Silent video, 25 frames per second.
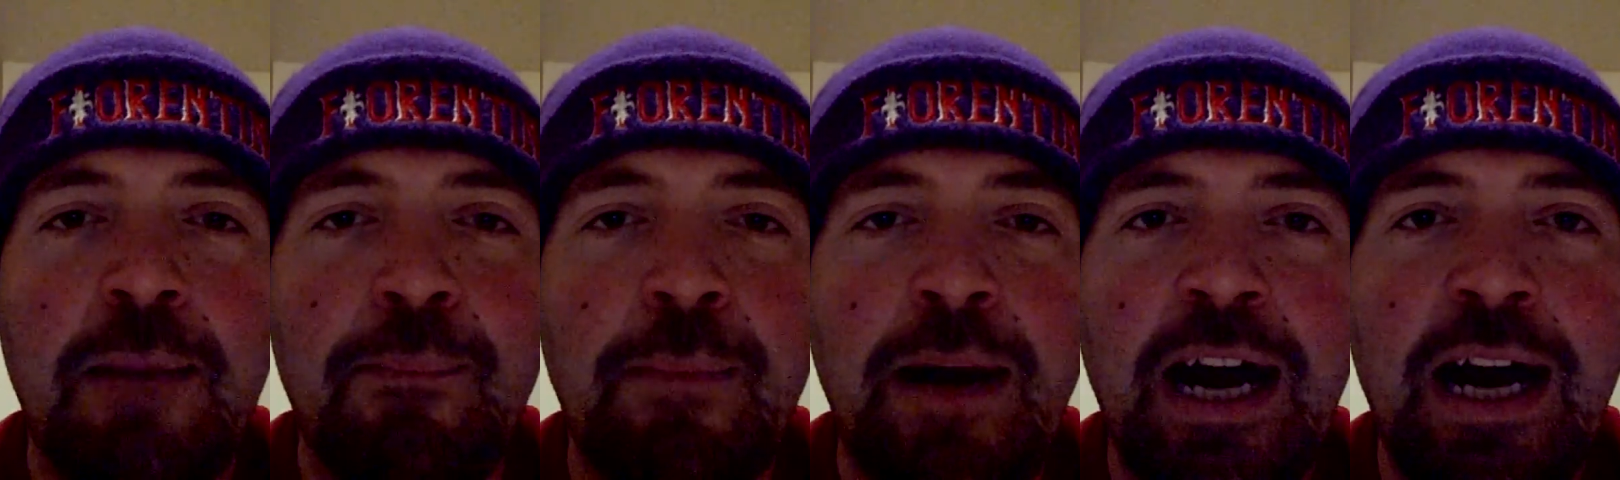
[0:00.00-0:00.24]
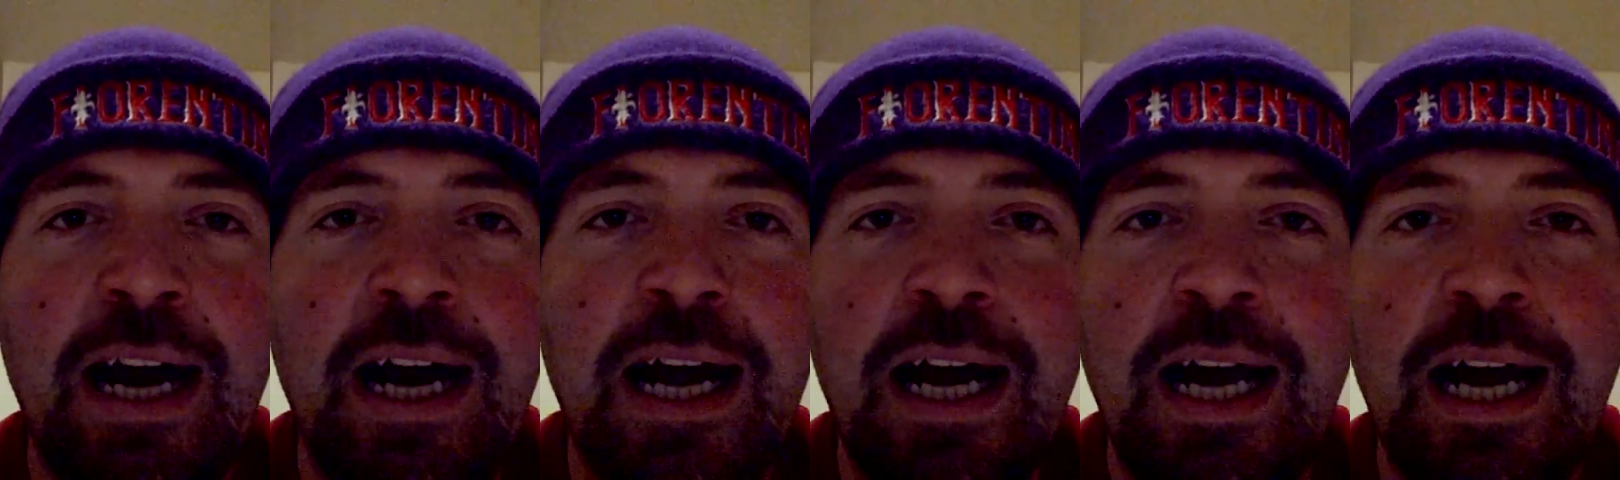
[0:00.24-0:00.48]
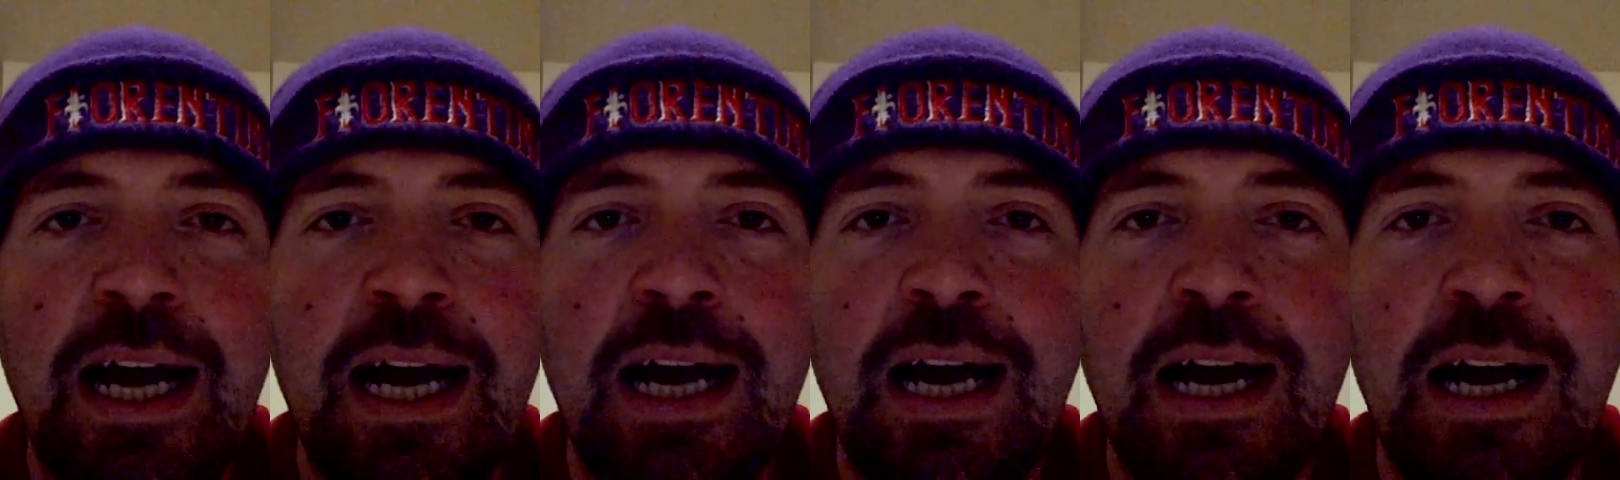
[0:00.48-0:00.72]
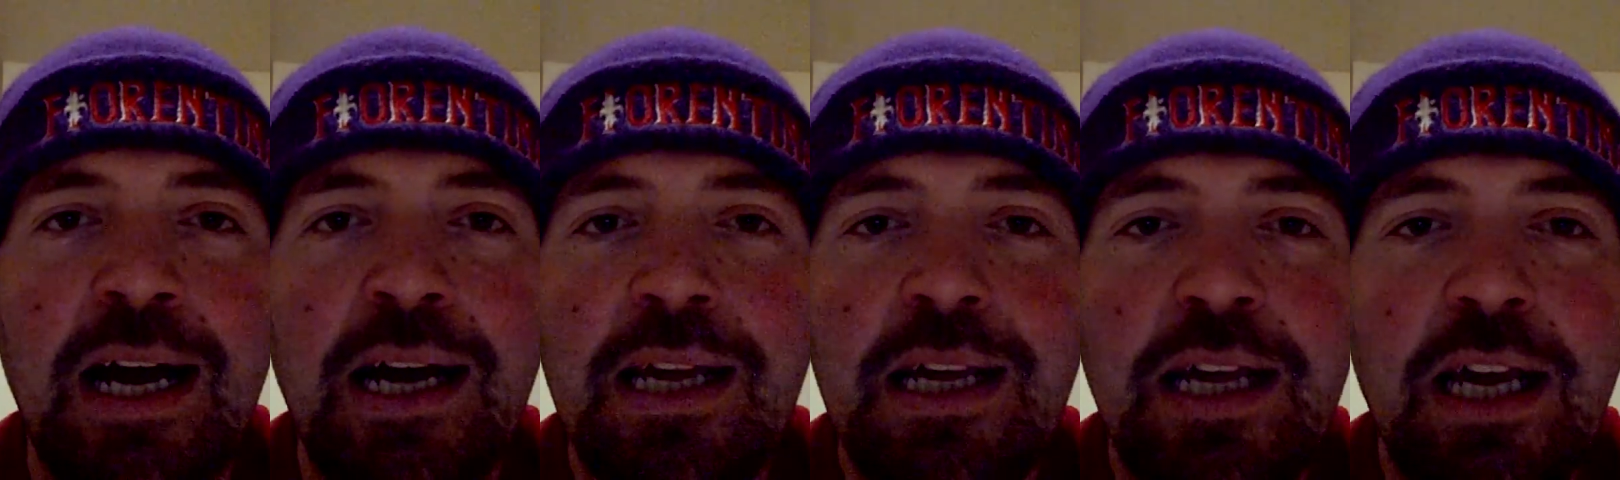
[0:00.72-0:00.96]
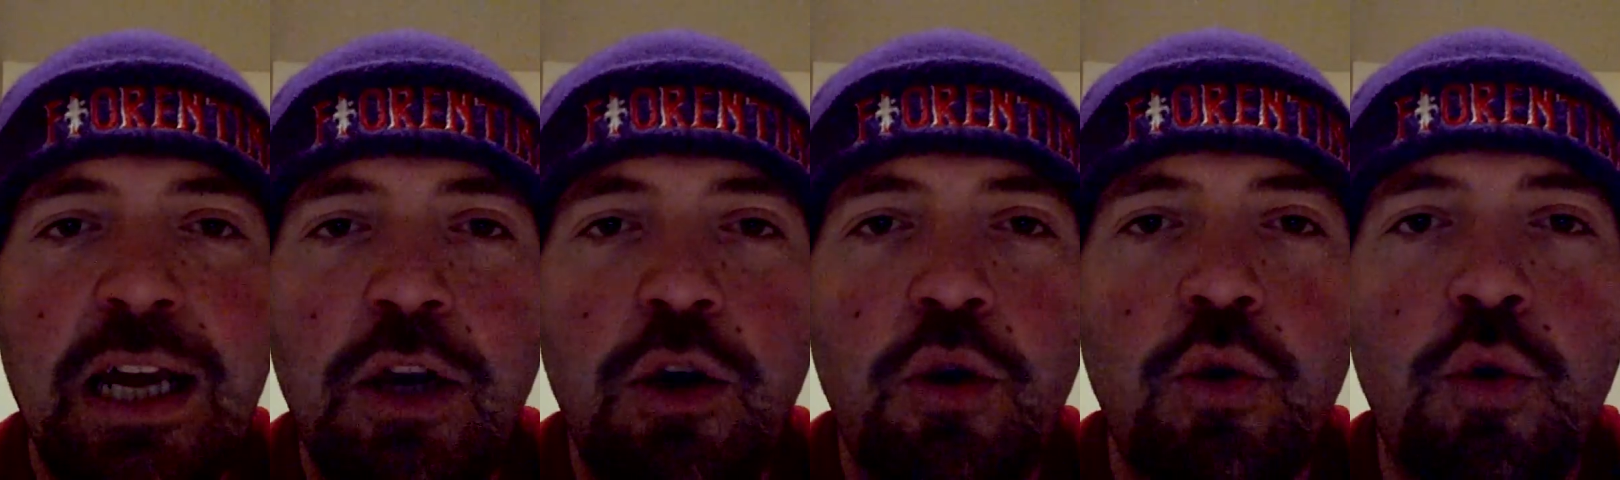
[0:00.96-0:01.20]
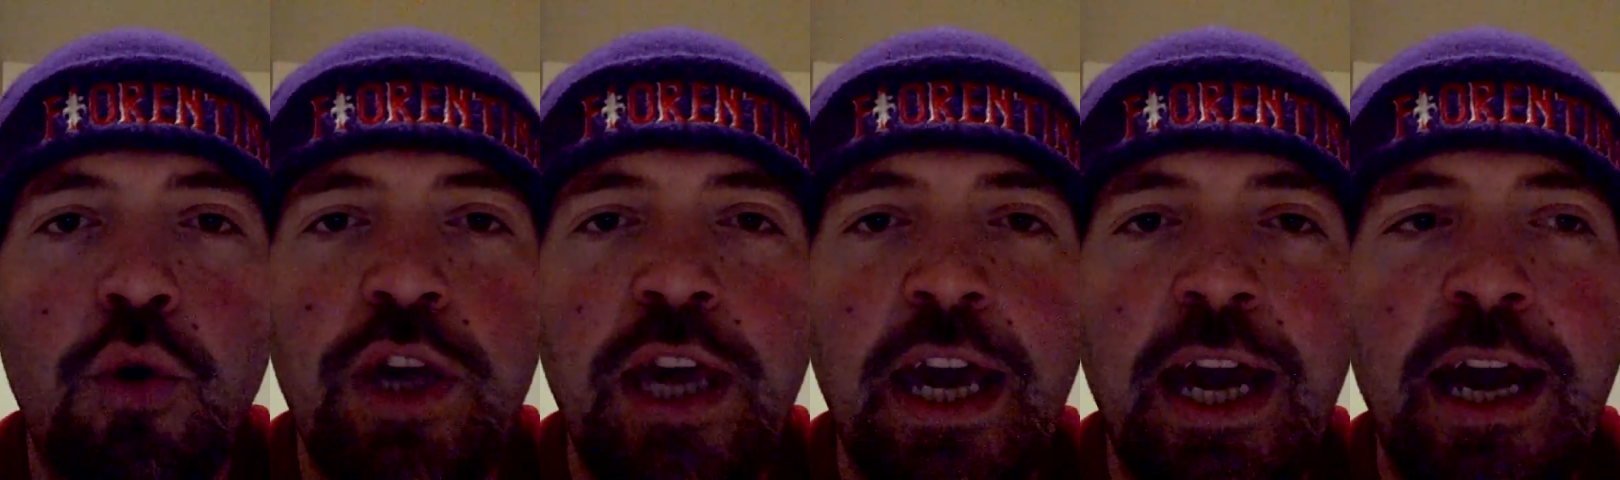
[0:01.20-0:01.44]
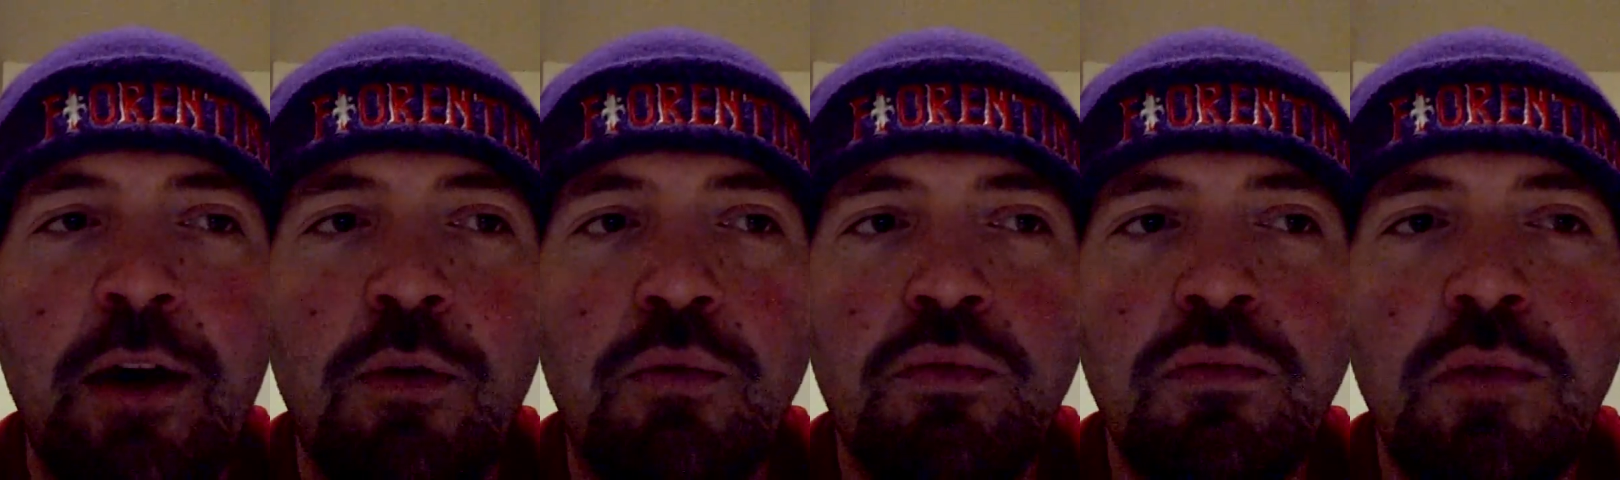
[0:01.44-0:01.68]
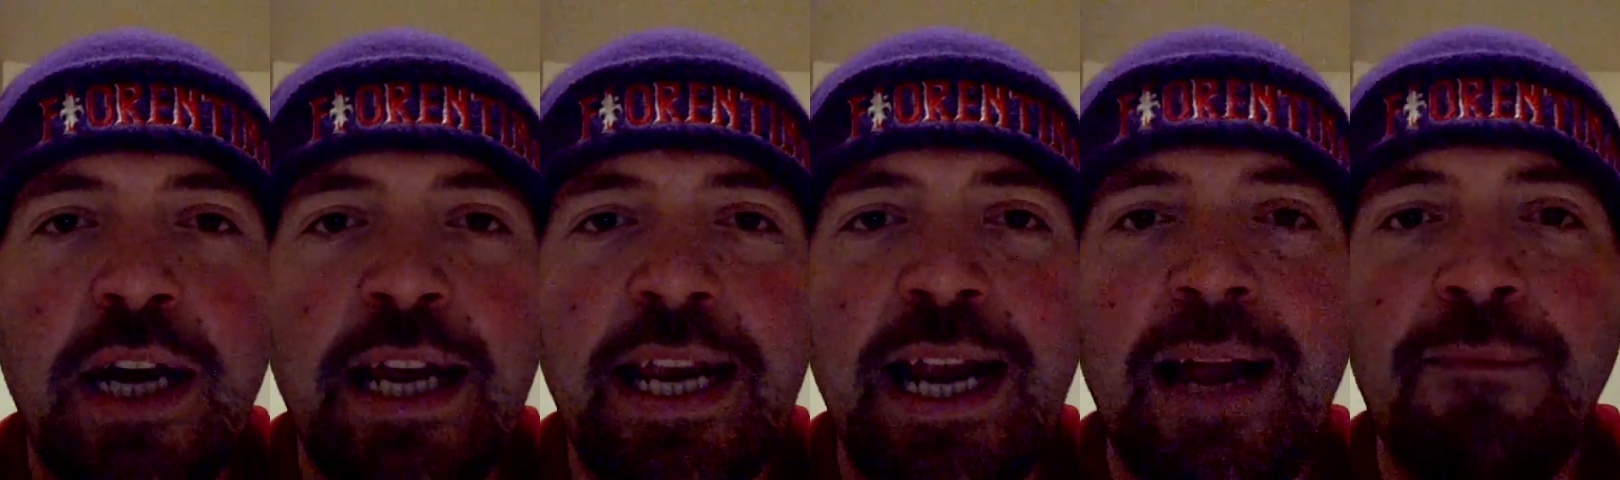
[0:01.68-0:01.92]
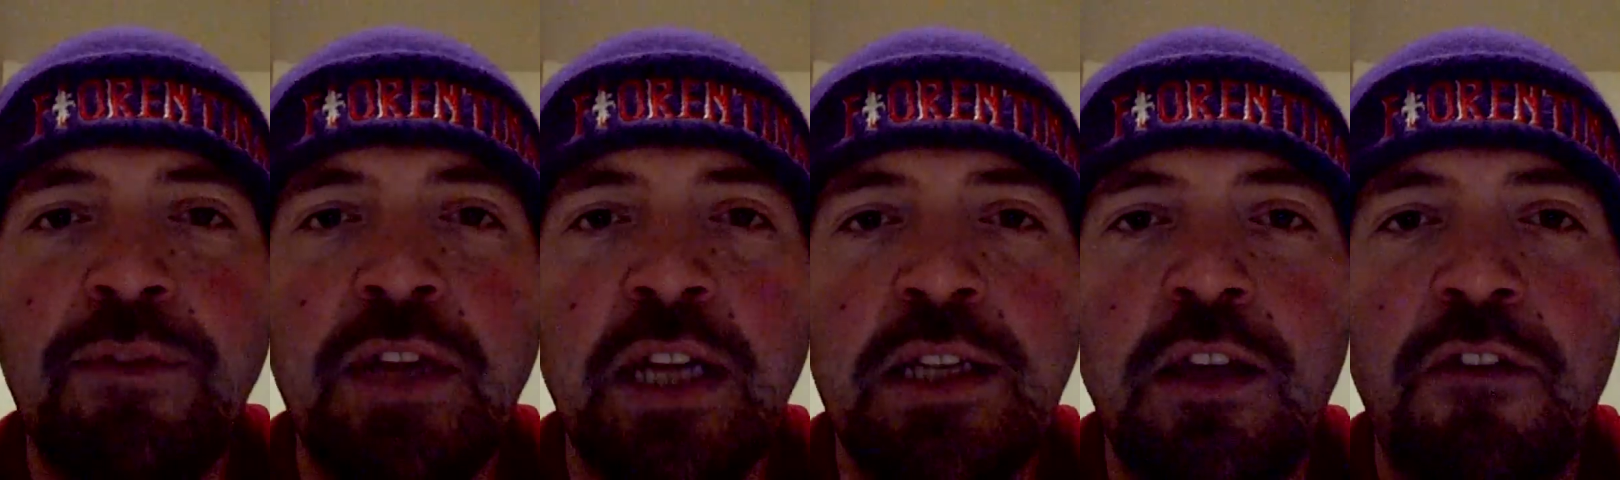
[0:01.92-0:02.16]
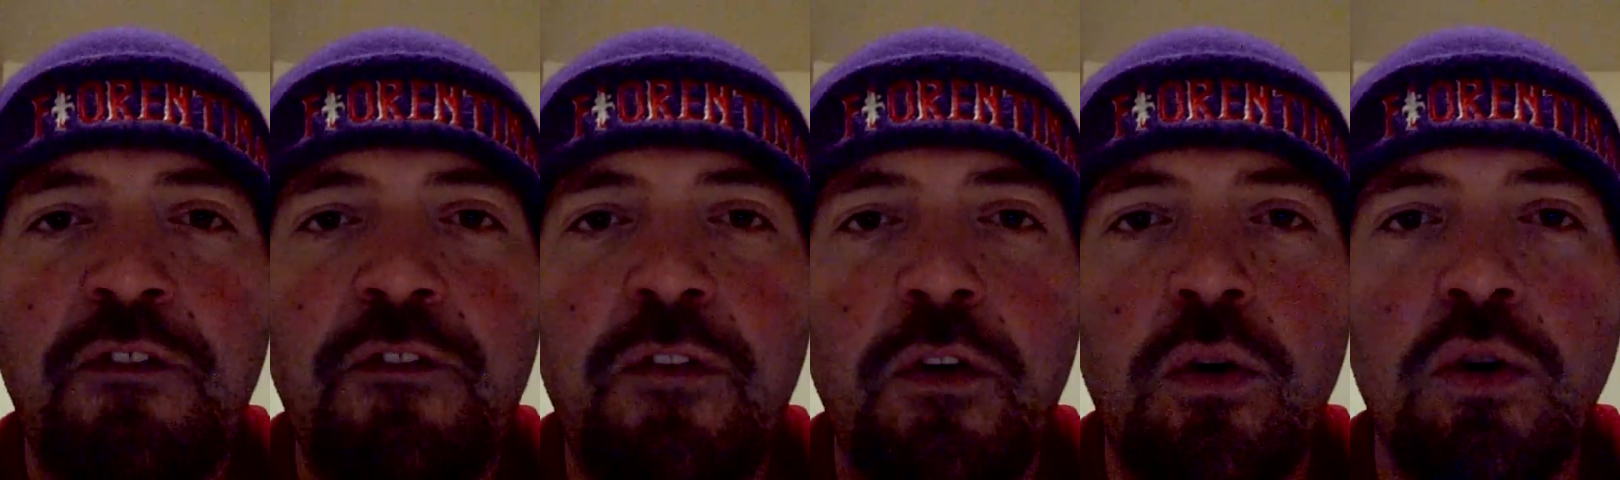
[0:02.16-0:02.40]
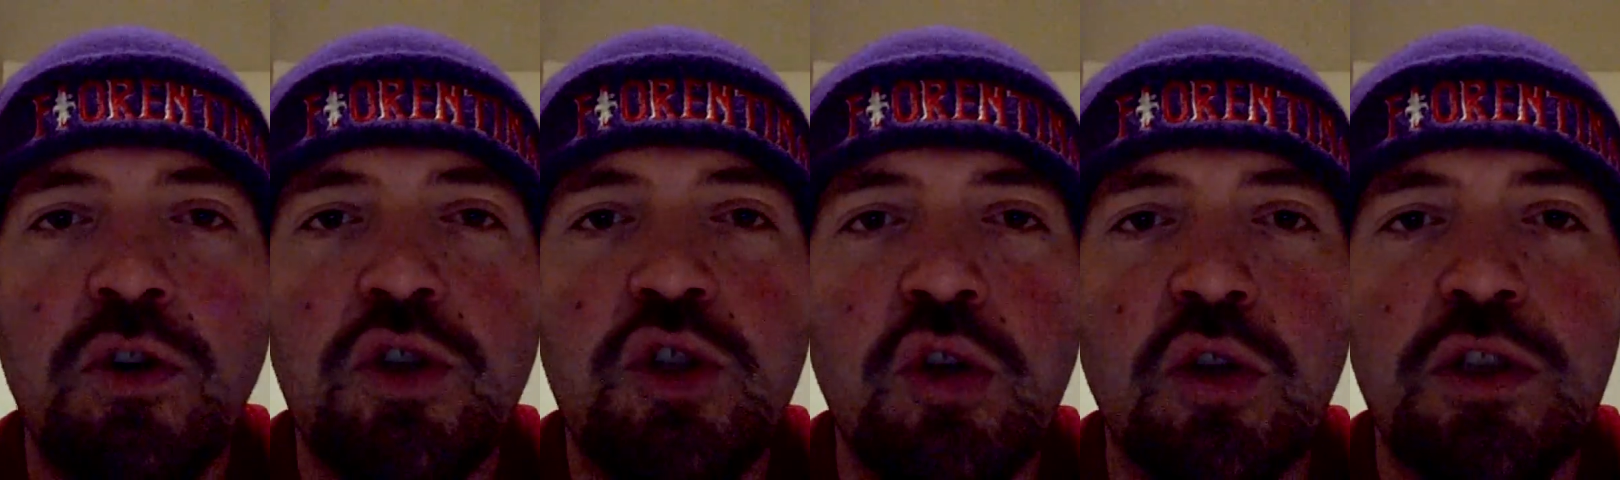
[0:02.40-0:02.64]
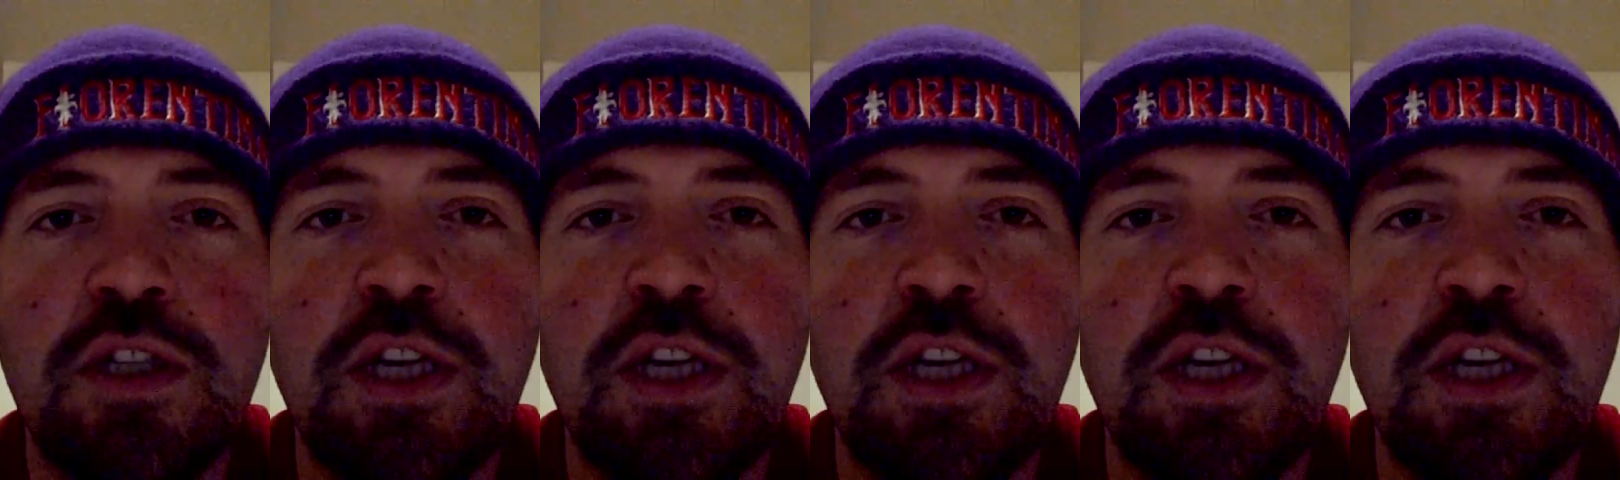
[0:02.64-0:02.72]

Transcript: ma lui è un grande tifoso,